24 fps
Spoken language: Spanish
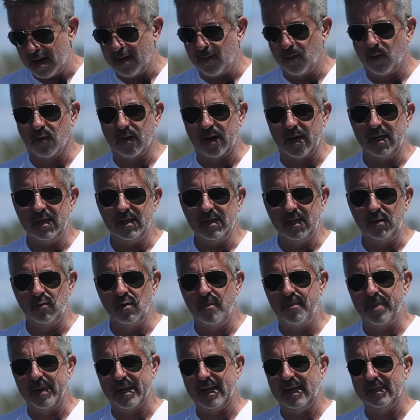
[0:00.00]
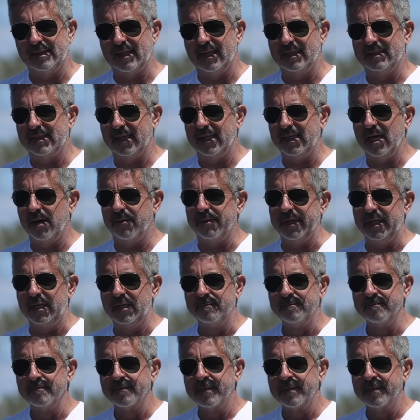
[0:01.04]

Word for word: ahora y no esperar hasta el 6 de abril,